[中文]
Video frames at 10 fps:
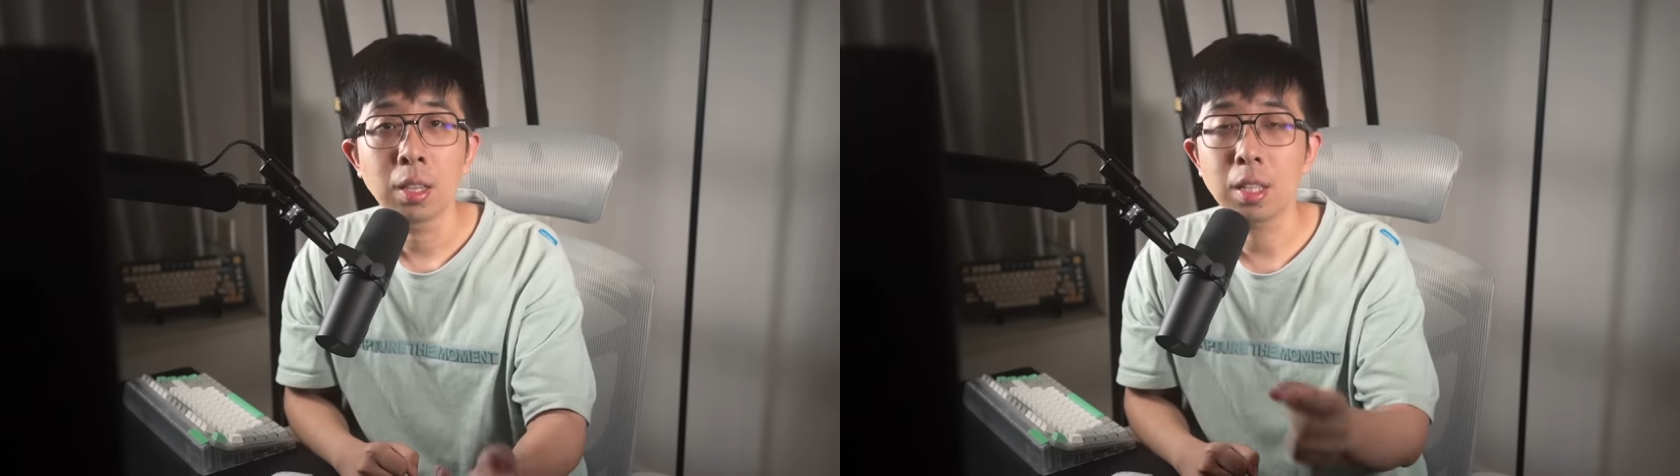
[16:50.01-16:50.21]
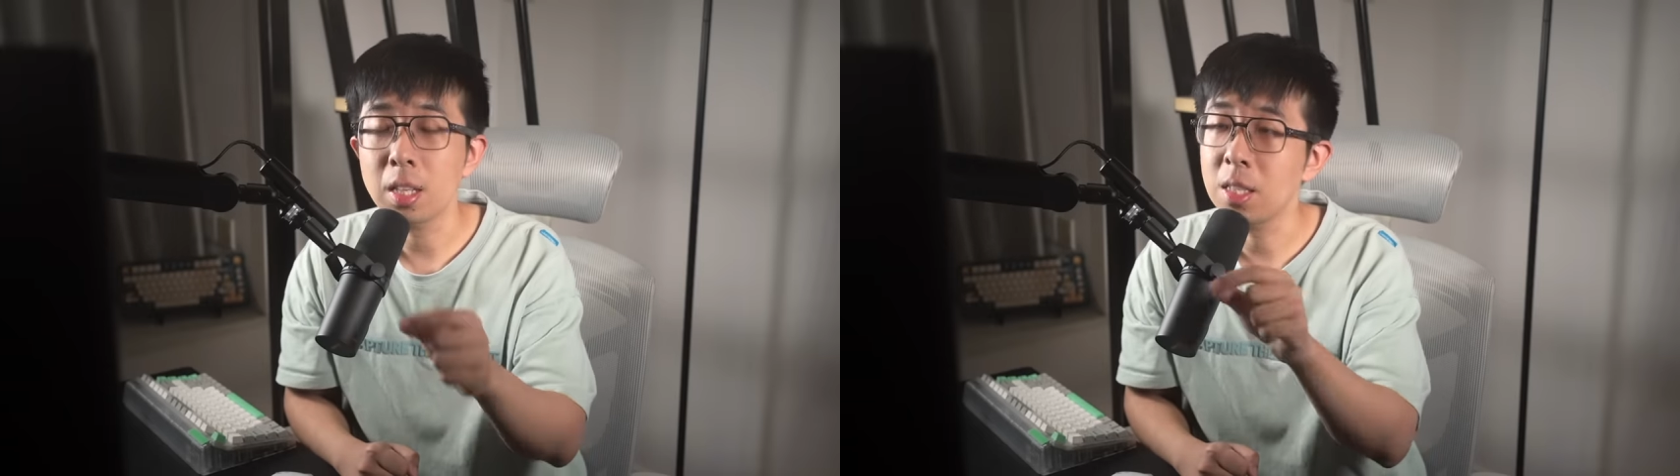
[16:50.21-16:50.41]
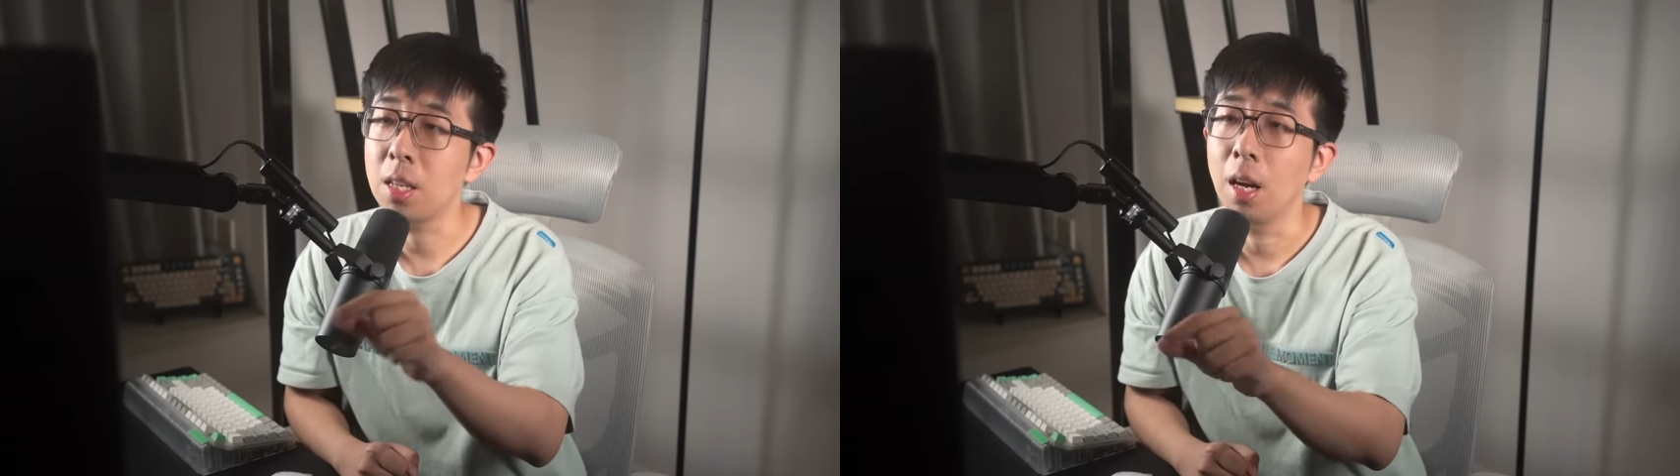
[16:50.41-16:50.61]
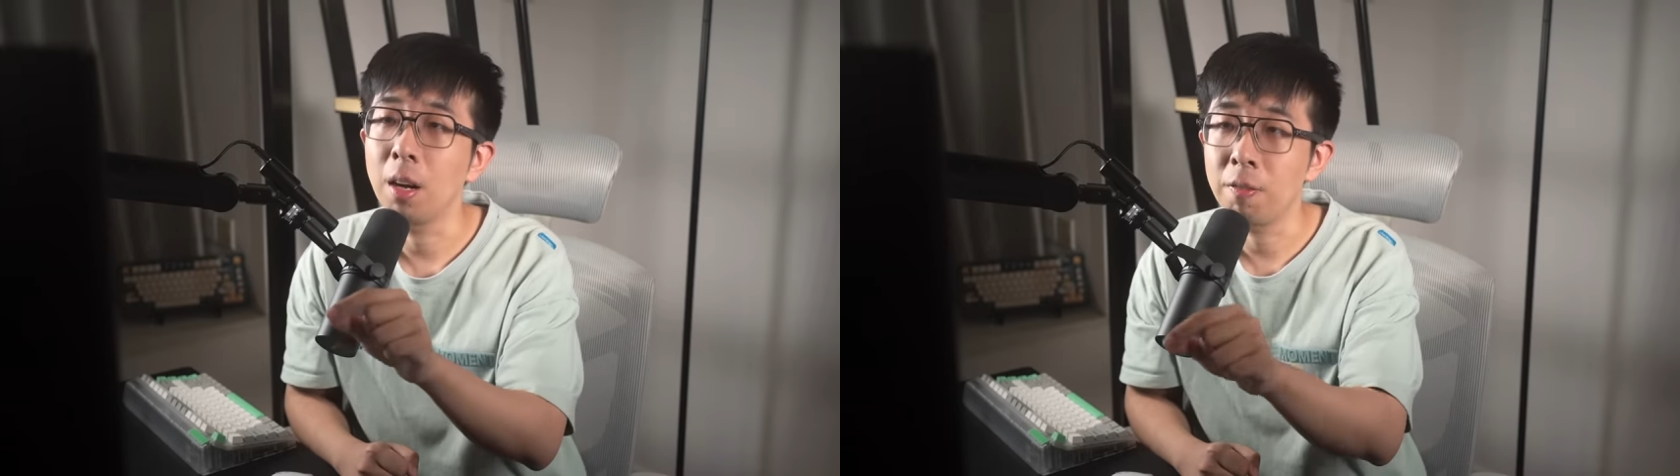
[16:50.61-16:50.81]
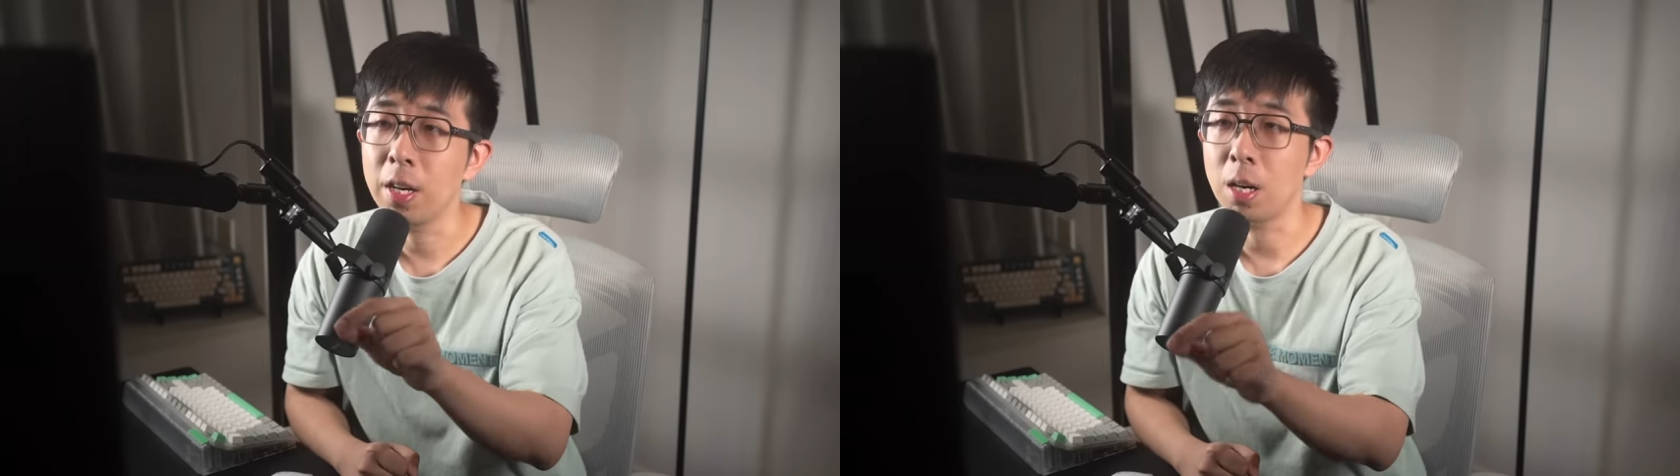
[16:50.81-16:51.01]
但它起了
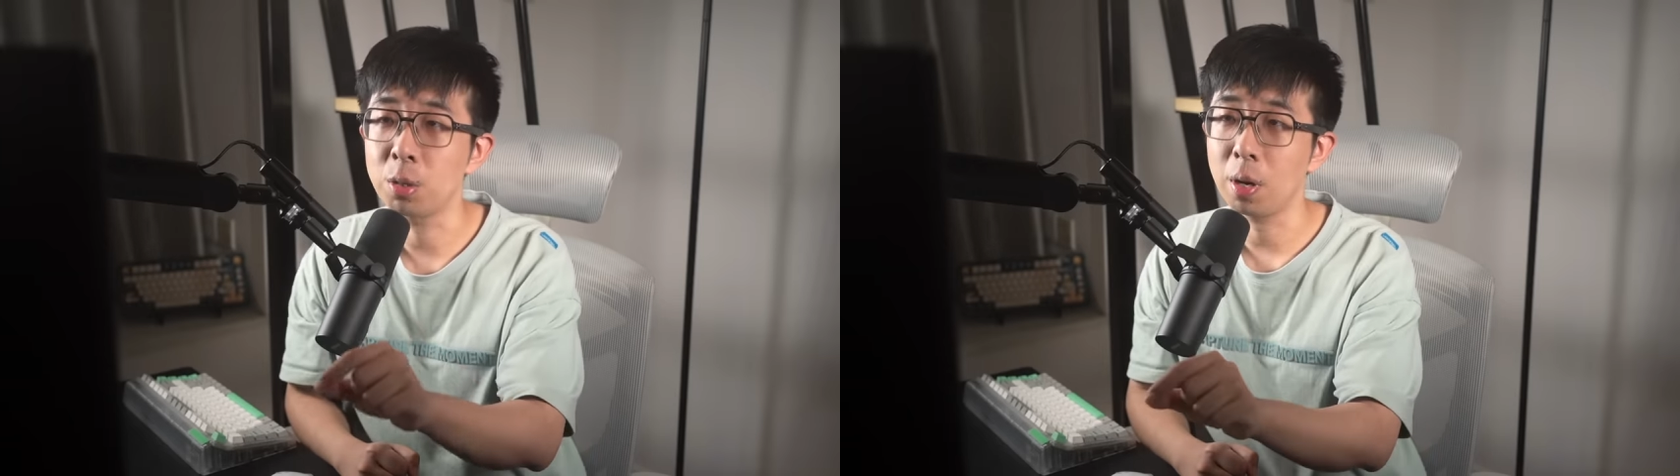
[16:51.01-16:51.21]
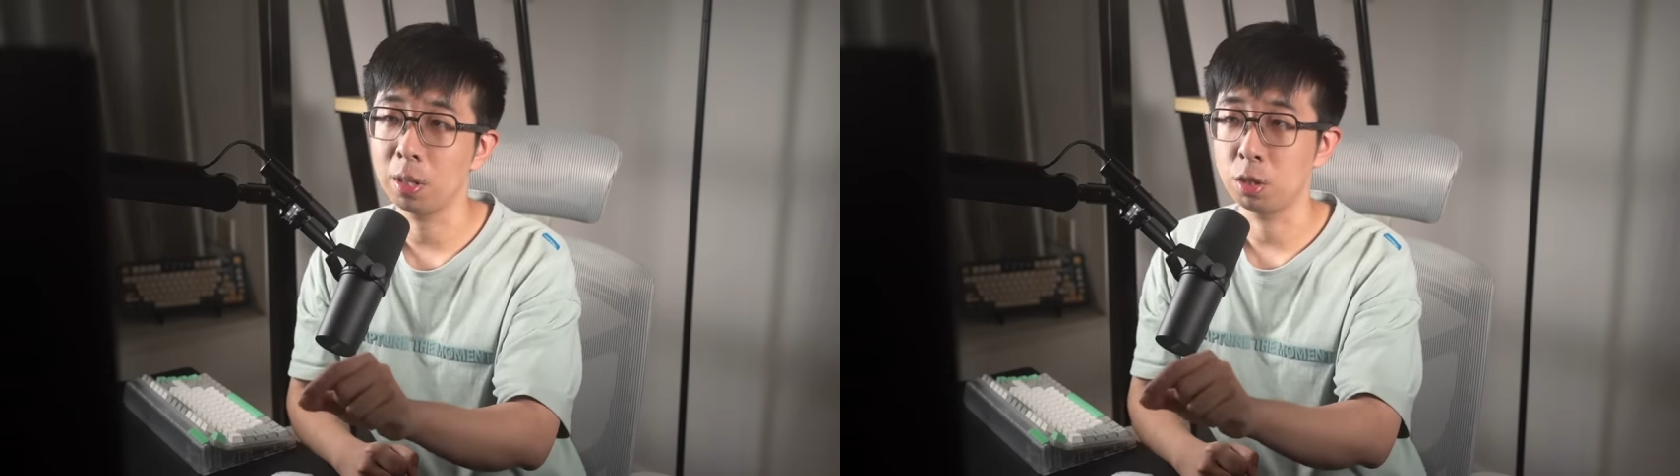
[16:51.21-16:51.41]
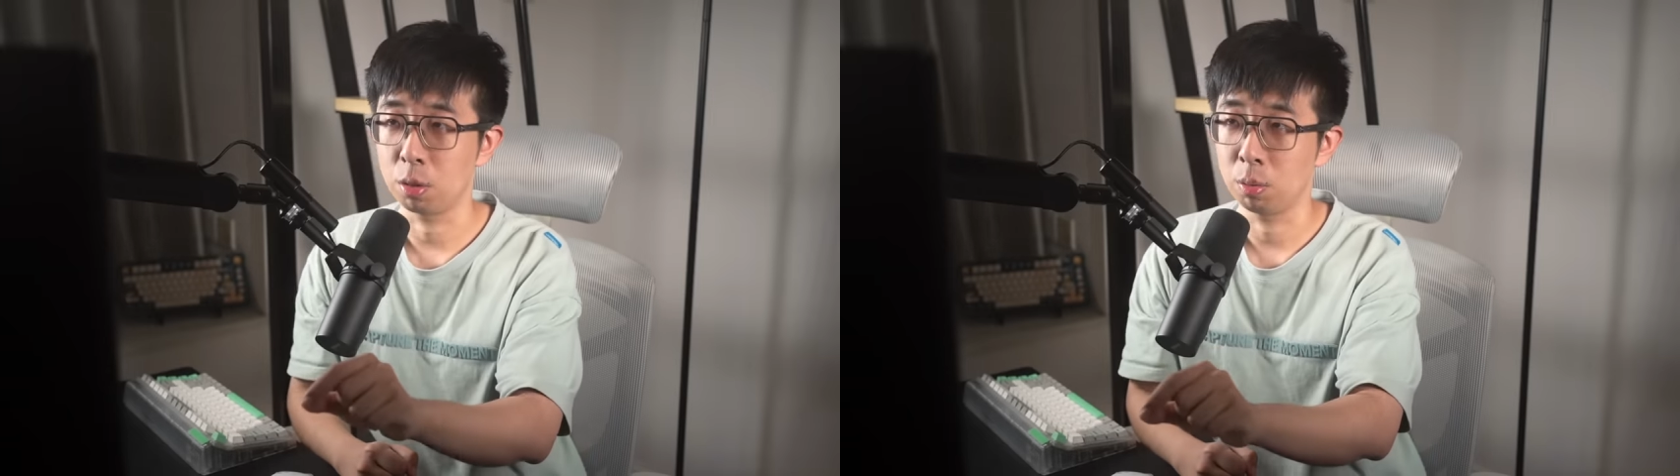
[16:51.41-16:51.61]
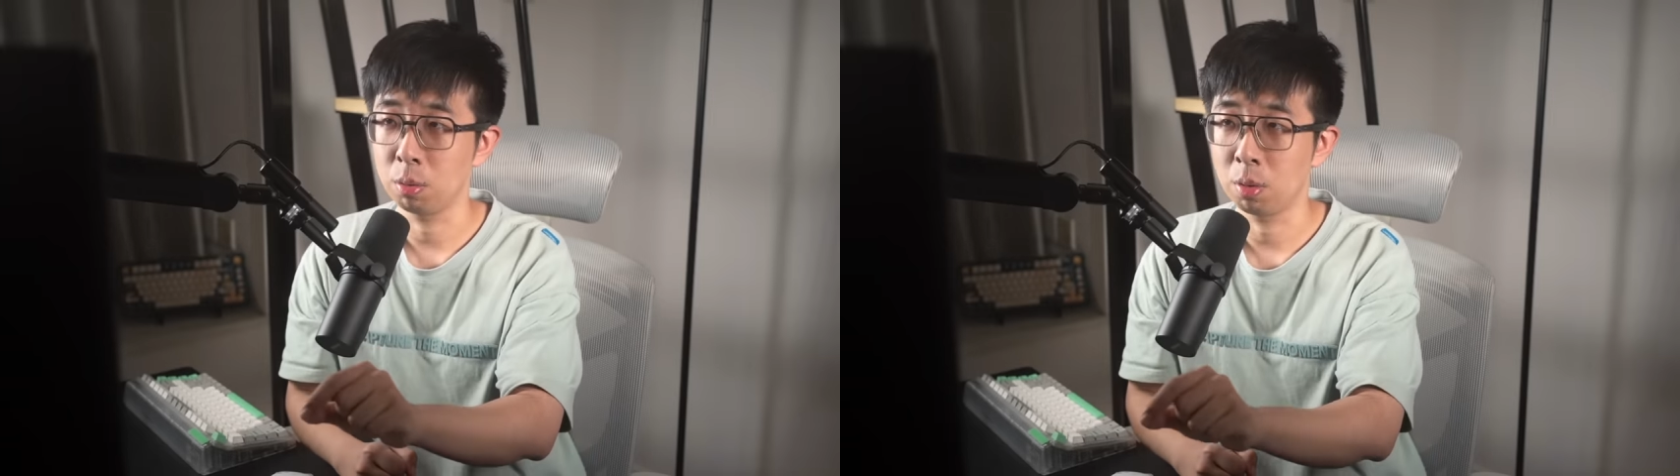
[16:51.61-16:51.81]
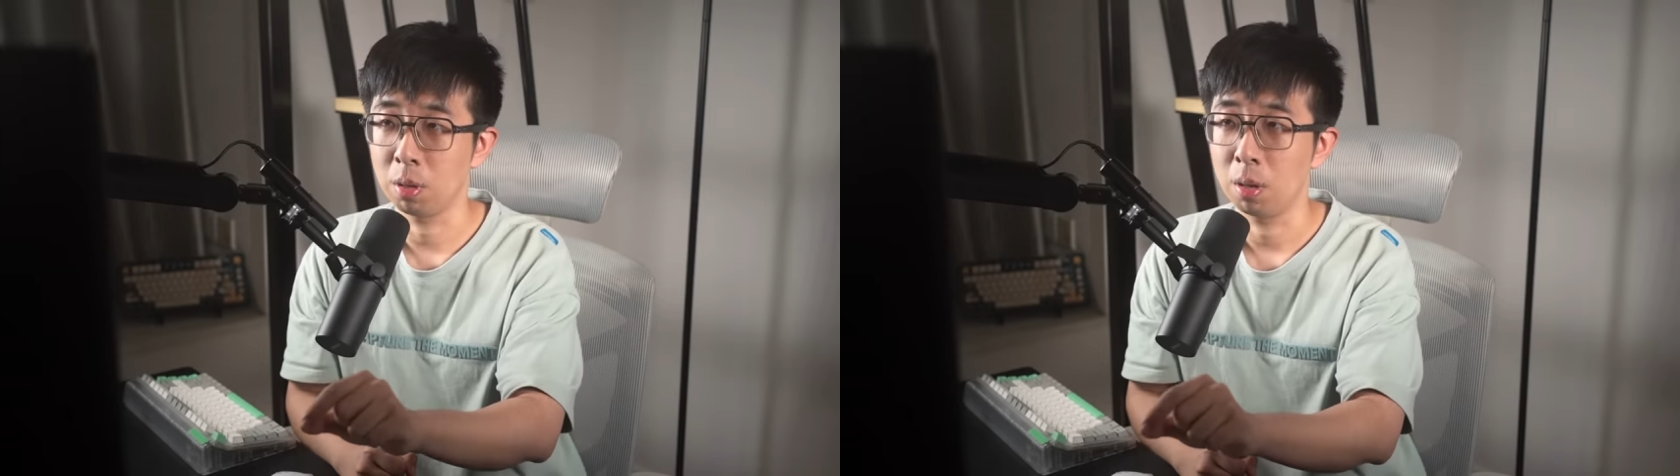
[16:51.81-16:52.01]
个非常重要的指路
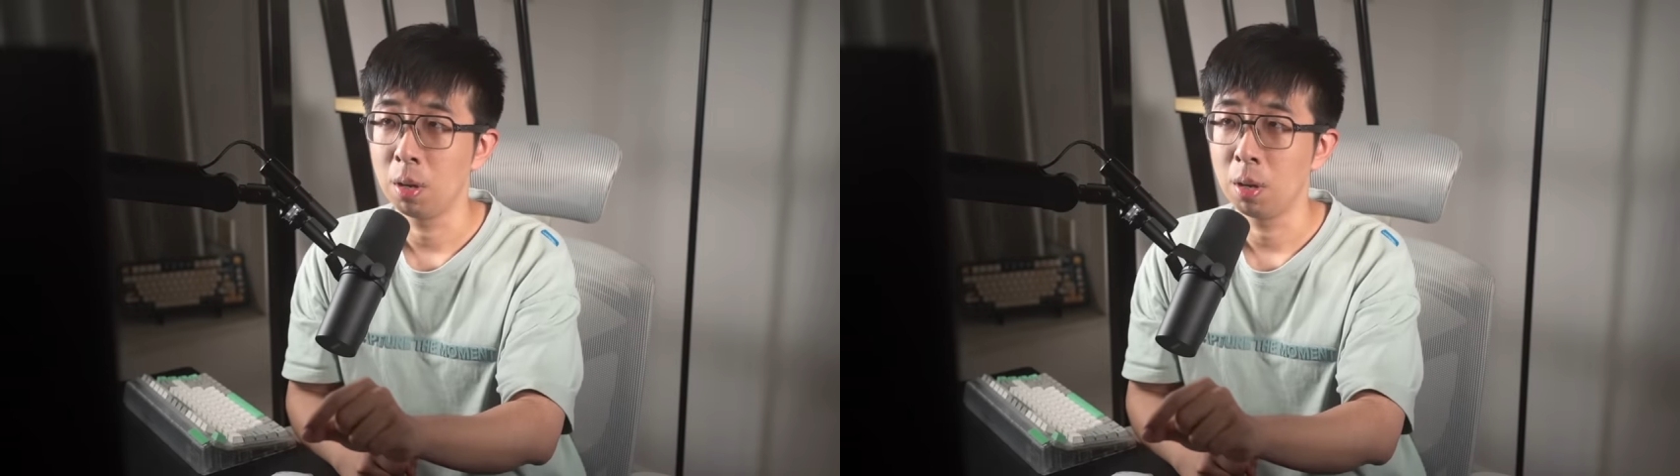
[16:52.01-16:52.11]
作用，